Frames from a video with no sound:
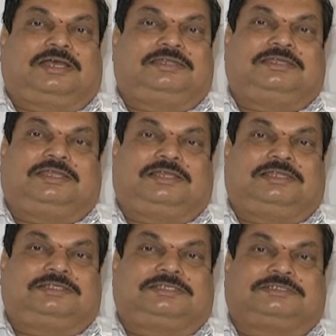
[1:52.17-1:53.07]
అన్ని ఏరియాల
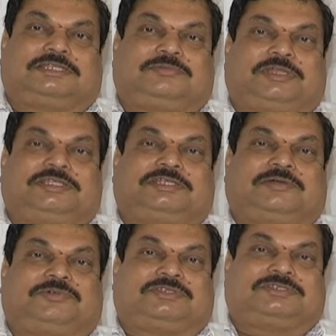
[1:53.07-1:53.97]
నుంచి చాలా మంచి
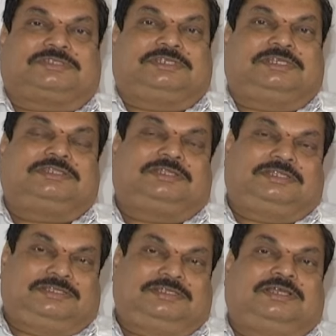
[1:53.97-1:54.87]
ఆఫర్స్ వస్తున్నాయి ఇది
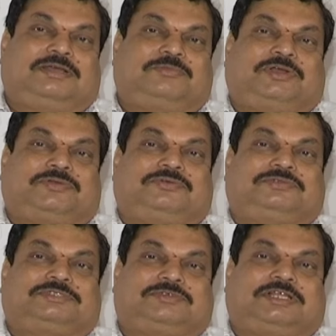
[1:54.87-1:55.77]
నిజంగా మాకు
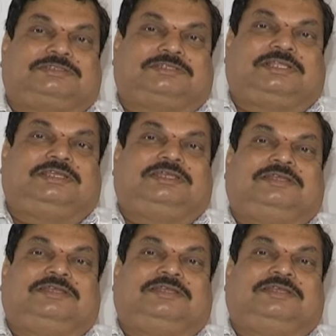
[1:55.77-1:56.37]
శివరాత్రి